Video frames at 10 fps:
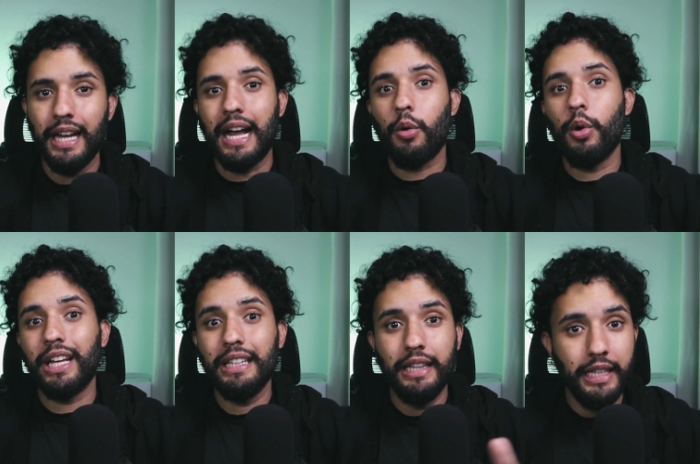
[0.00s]

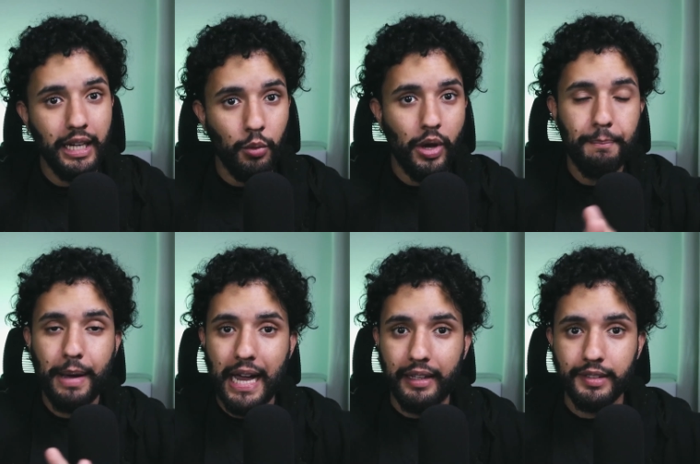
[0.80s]
Agora não é
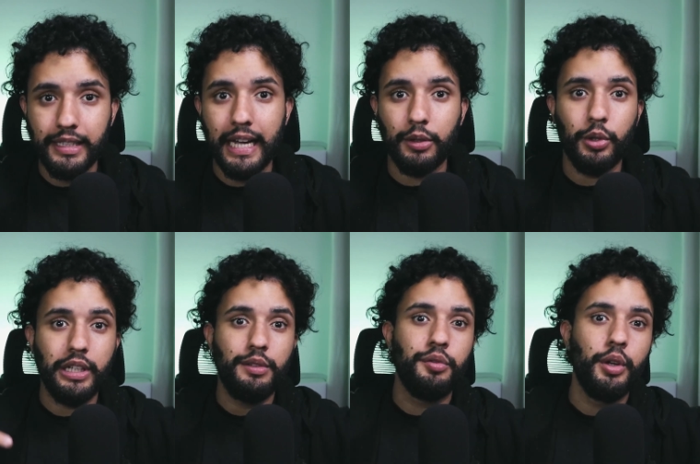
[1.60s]
mais, tá? Agora
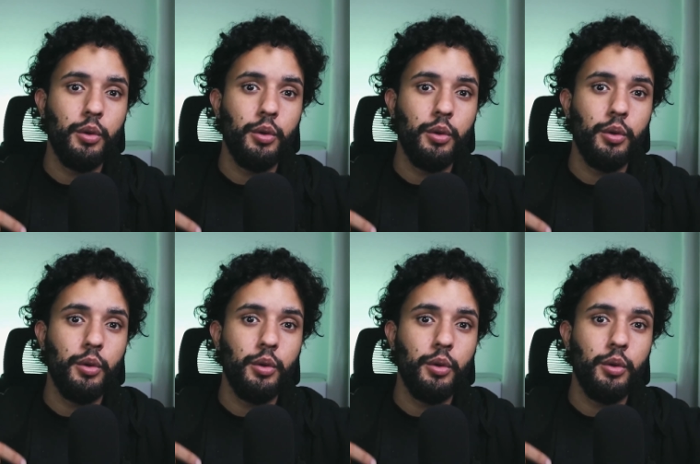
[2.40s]
ele foi